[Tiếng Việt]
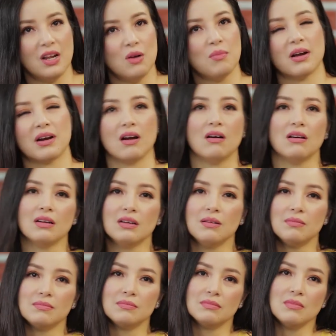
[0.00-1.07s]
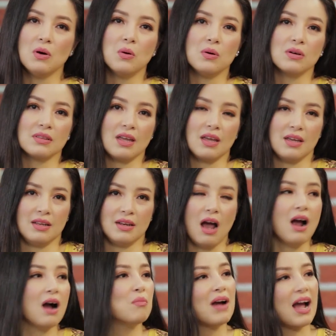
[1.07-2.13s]
Nếu mà nói buồn thì
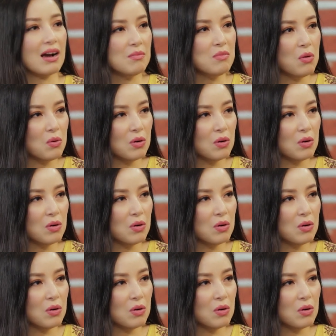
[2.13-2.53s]
nó không hẳn